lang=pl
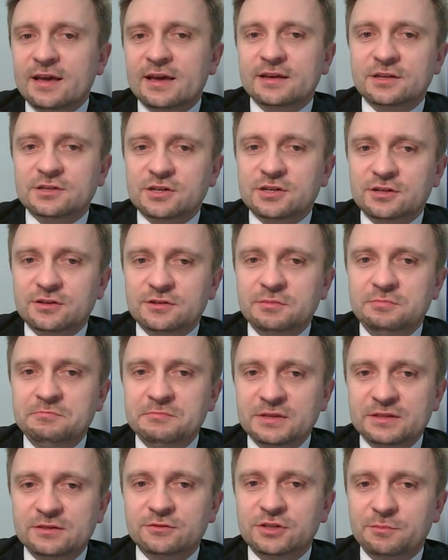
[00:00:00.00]
Jeżeli
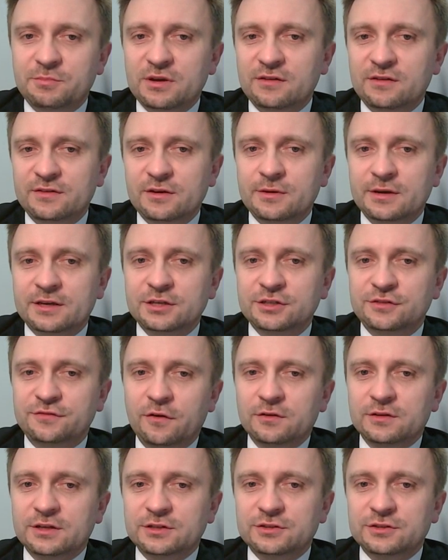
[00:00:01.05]
będą się pojawiały jakieś
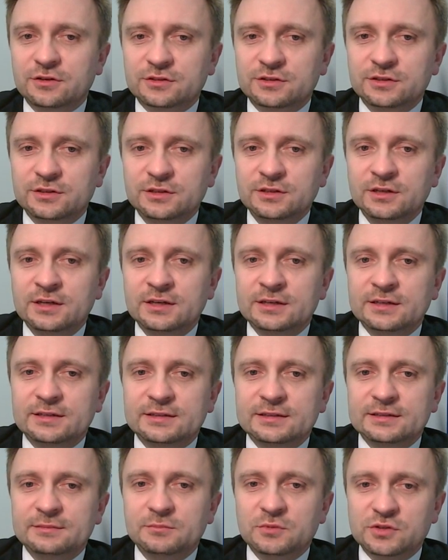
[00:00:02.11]
wolne środki
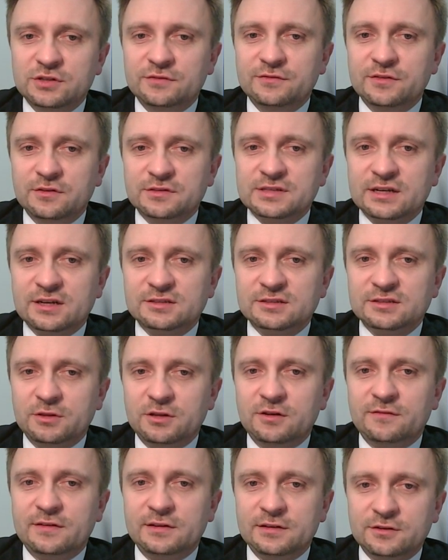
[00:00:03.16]
e, możliwe do
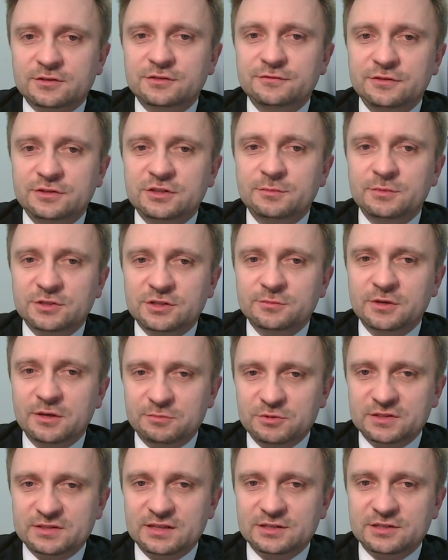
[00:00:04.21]
zagospodarowania, oczywiście będziemy je
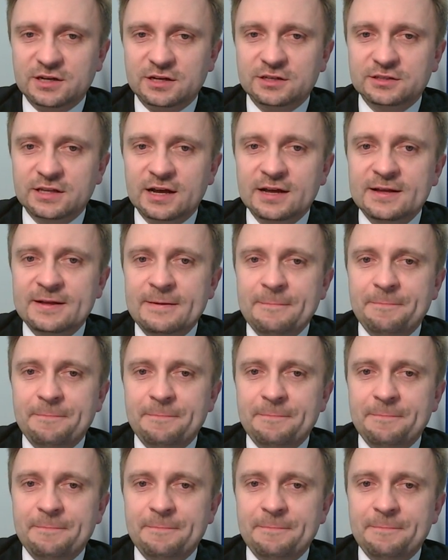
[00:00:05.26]
przeznaczali na